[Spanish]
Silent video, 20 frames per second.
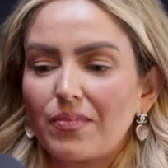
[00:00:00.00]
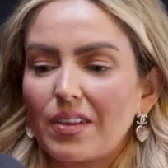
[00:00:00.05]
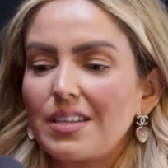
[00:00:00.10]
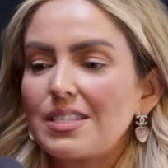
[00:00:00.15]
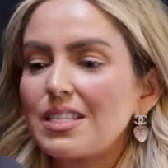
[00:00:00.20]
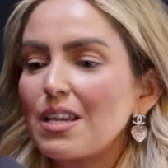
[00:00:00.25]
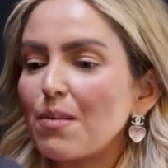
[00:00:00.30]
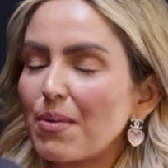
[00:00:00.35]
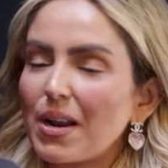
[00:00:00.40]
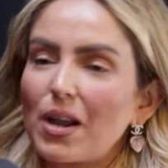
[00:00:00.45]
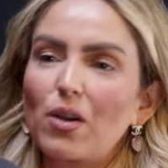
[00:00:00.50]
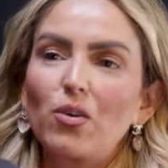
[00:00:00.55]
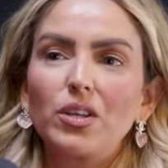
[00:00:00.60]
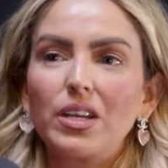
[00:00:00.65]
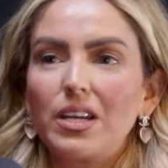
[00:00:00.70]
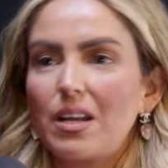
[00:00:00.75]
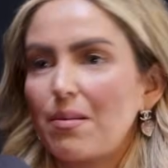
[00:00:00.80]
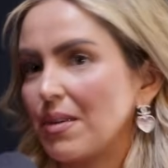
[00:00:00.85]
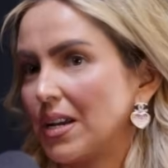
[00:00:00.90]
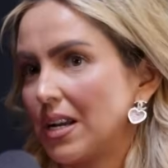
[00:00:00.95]
siempre hago
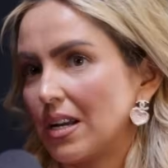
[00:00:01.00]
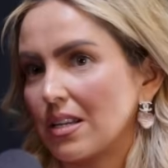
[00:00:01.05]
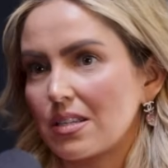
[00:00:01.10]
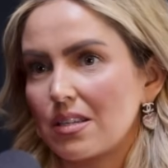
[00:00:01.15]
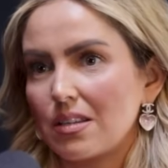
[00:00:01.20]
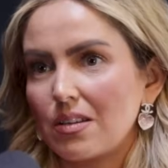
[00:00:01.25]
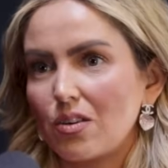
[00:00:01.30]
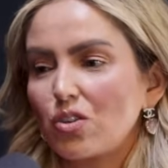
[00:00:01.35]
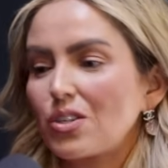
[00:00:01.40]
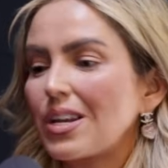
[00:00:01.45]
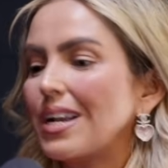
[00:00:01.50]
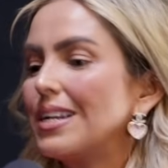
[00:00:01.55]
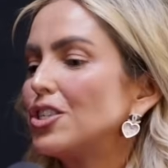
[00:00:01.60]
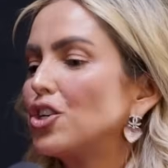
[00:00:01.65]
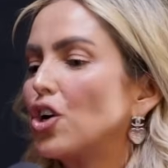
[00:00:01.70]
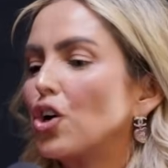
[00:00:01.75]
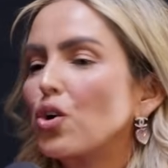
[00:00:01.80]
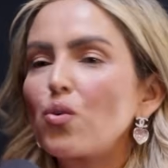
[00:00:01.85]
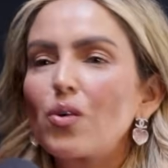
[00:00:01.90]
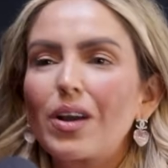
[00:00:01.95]
dinámicas. O sea, el
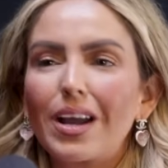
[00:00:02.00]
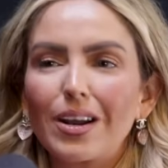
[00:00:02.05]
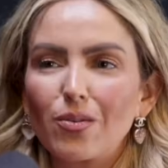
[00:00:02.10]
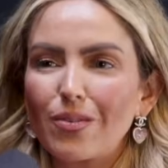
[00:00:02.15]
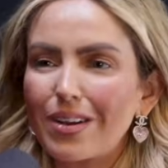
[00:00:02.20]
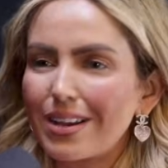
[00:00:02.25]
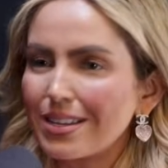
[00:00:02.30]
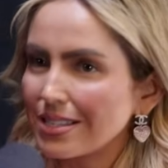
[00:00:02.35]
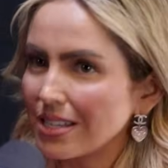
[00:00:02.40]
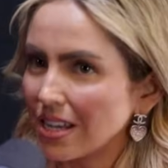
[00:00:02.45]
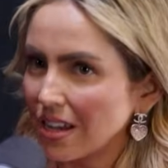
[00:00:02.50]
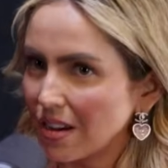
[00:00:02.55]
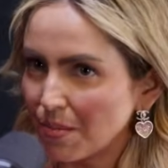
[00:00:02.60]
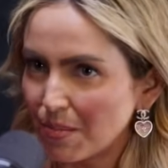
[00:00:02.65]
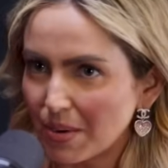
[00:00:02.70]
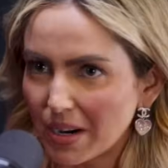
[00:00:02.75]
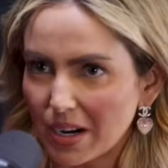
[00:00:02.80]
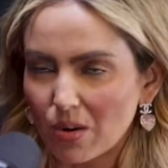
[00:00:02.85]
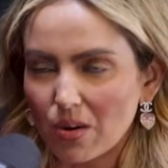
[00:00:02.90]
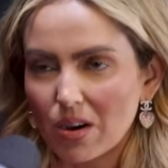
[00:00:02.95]
yo nunca, nunca
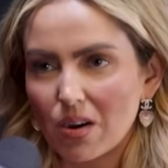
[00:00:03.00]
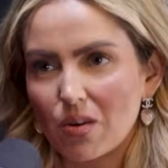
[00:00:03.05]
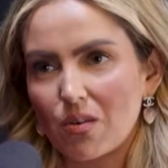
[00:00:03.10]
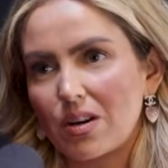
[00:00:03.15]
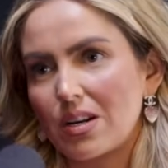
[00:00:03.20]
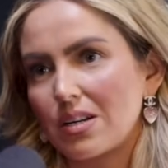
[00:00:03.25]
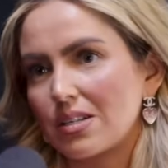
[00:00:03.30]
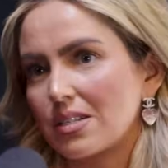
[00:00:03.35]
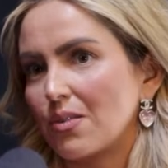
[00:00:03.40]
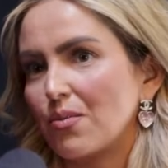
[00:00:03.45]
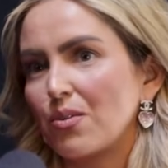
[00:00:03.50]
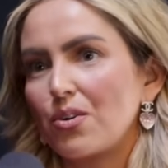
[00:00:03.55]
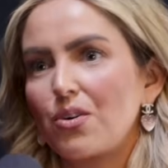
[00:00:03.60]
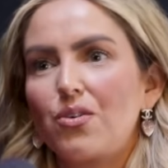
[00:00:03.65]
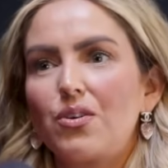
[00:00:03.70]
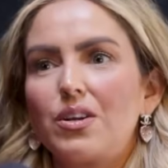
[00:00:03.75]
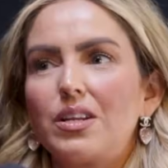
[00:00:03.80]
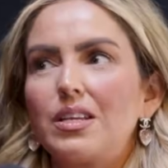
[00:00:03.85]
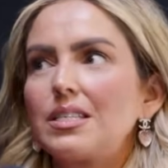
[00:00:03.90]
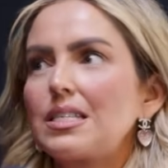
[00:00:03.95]
siempre lo hago en las
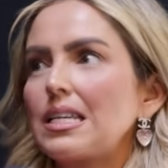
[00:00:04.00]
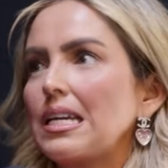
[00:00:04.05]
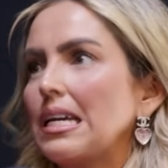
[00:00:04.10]
reuniones.